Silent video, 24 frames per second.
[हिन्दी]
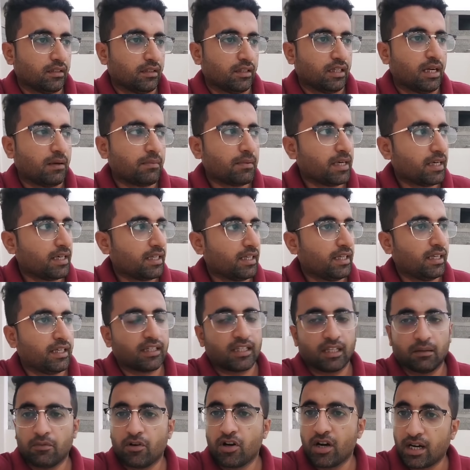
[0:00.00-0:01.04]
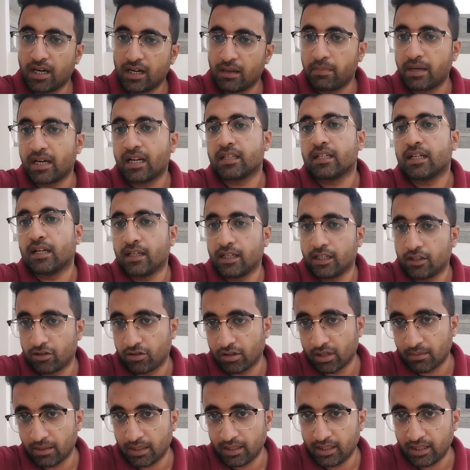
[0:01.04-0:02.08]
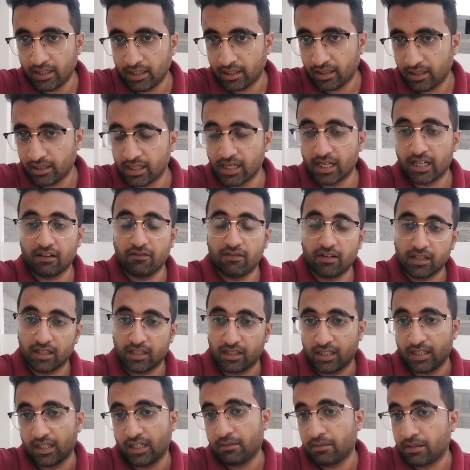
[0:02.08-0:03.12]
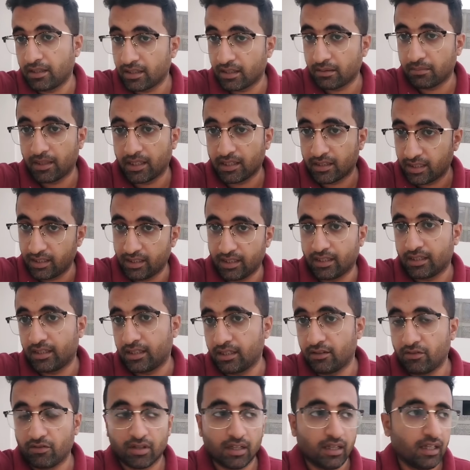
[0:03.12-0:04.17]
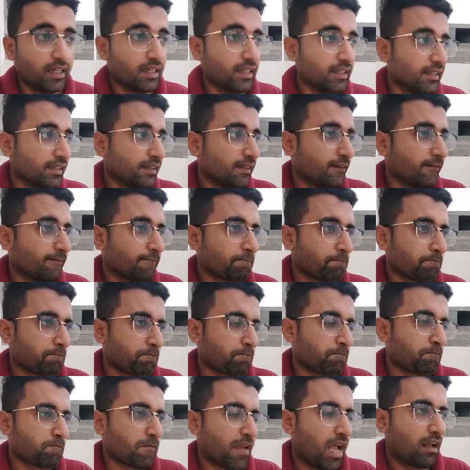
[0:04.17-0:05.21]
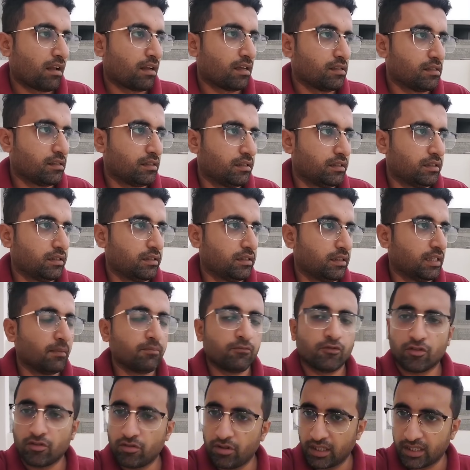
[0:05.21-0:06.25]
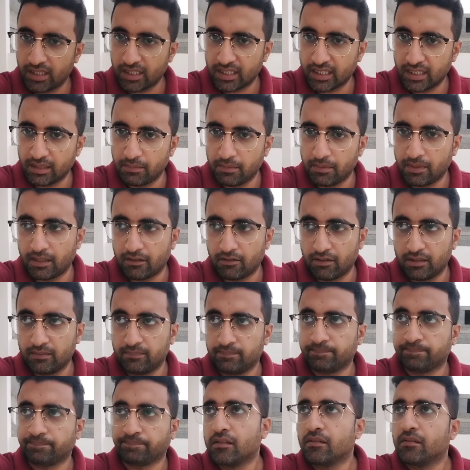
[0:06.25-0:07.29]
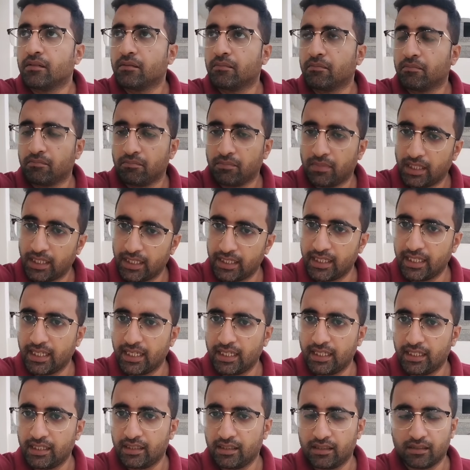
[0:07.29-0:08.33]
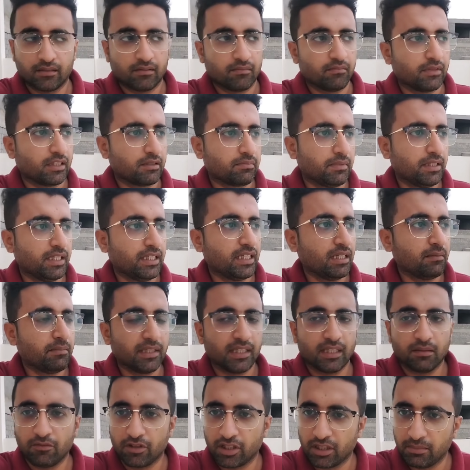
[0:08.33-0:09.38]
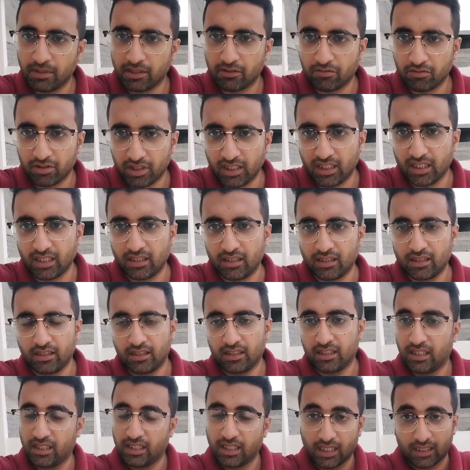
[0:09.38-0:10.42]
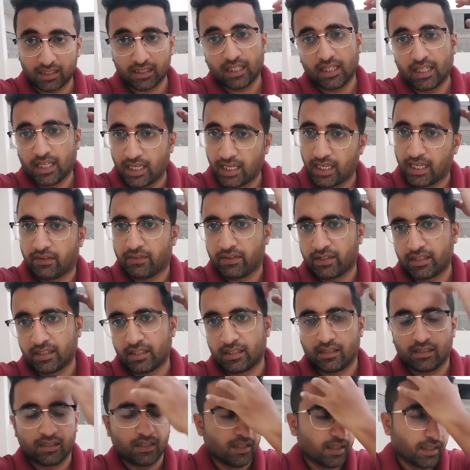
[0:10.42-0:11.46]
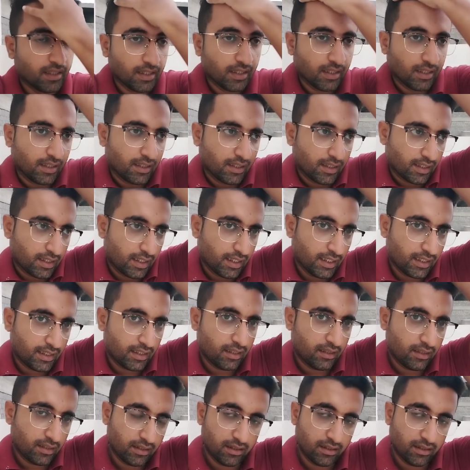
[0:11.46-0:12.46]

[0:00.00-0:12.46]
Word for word: अपडेट ये है कि बुखार हमारा जान नहीं छोड़ा भाई थर्टी वन के सेलिब्रेशन के बाद से ये सीन हो रहा है हम दोनों इकट्ठे बीमार हुए मलेरिया है बस मलेरिया में ये मुसीबत होती है ये ऐसा है वैसे खैर